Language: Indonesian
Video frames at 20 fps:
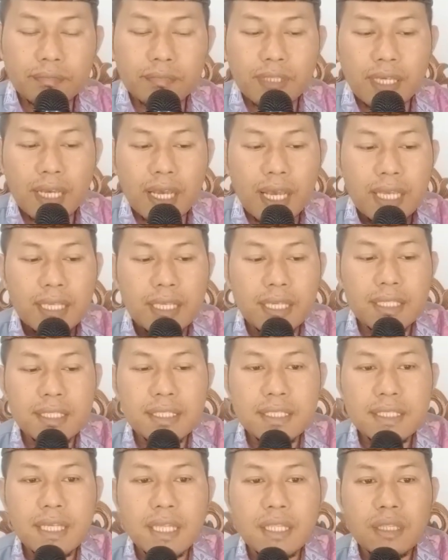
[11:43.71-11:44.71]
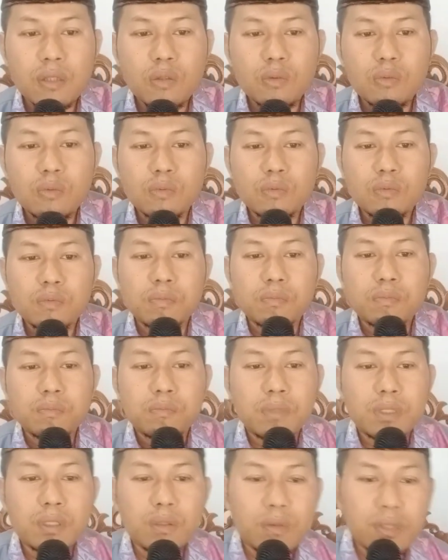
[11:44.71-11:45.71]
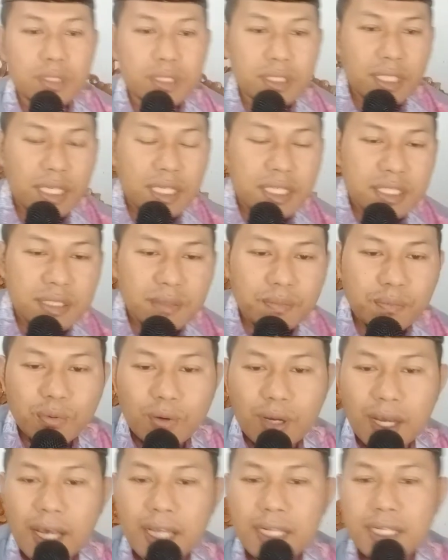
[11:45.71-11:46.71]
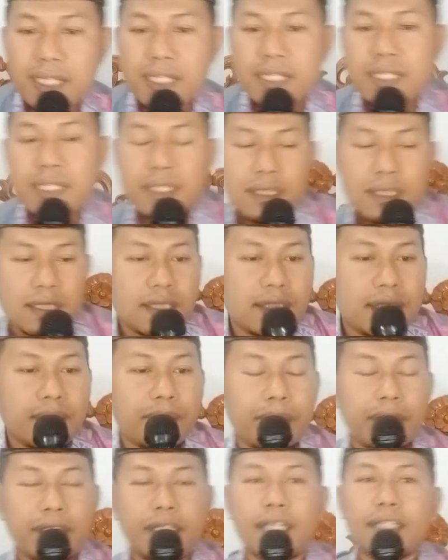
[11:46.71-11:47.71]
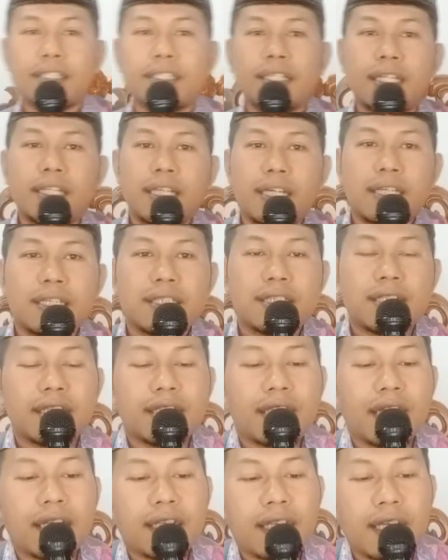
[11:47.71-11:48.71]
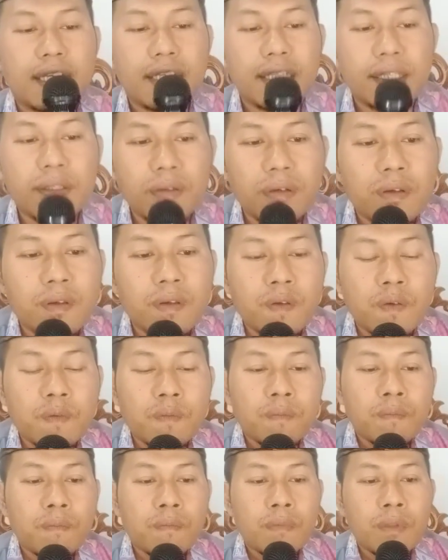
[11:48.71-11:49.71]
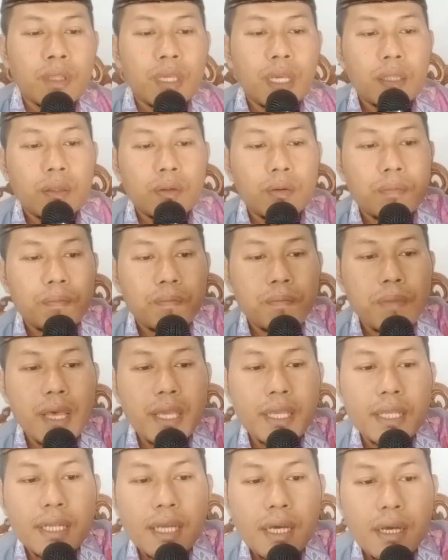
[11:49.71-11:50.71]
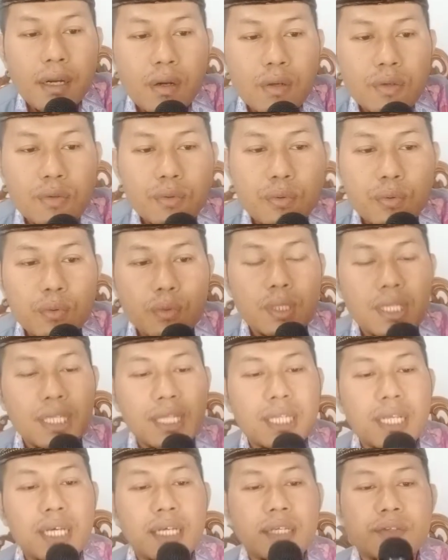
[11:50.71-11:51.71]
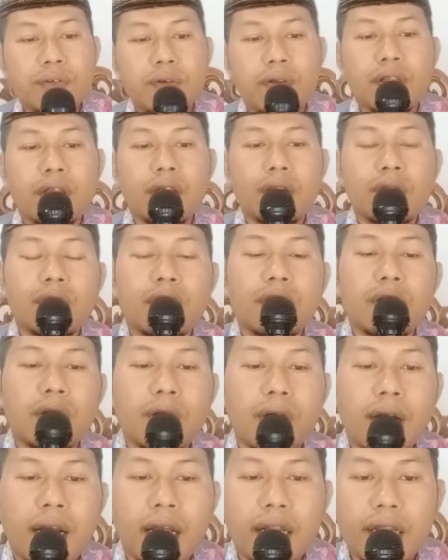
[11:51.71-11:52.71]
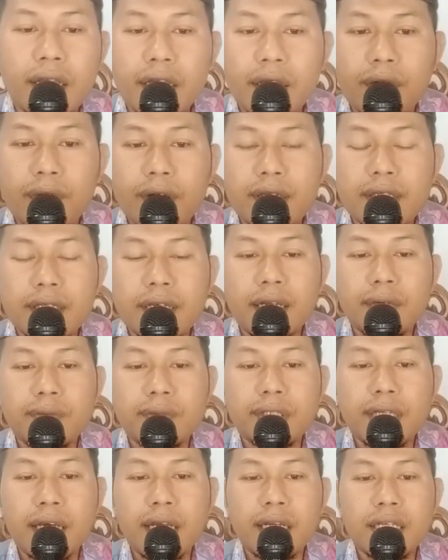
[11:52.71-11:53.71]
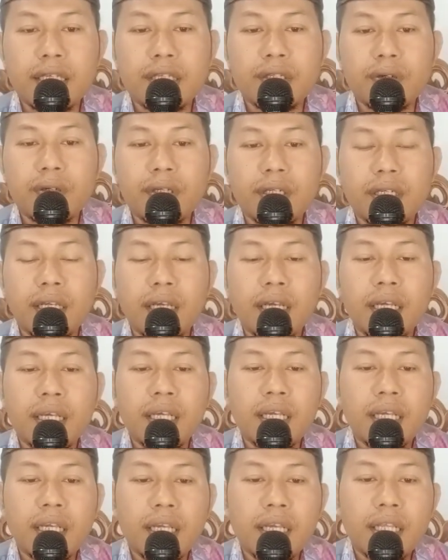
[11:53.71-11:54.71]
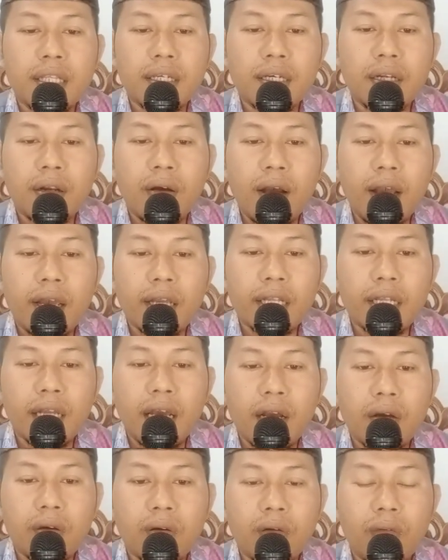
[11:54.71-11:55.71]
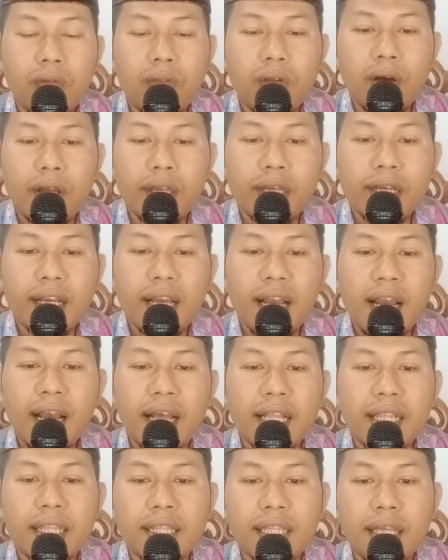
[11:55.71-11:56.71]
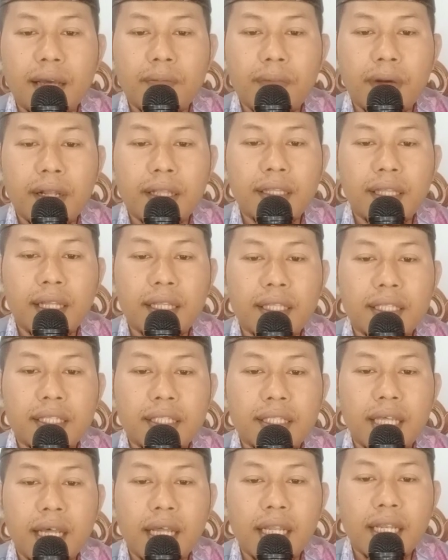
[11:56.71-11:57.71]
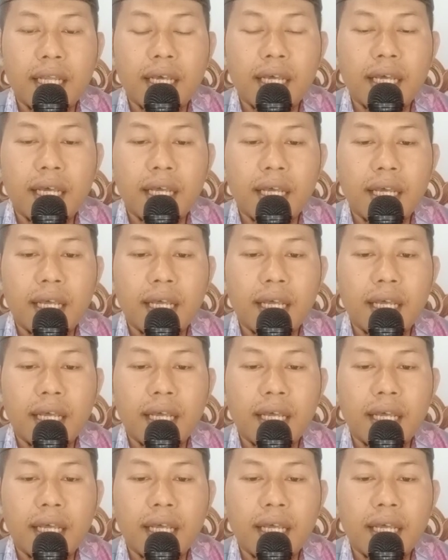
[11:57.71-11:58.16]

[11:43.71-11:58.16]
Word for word: ayat 1 menuliskan sebuah hadis seperti yang saya tadi ceritakan tadi itu yaitu baina Rasulillah sallallahu alaihi wasallam jalisun id ra'ainahu dhahika hatta badat sana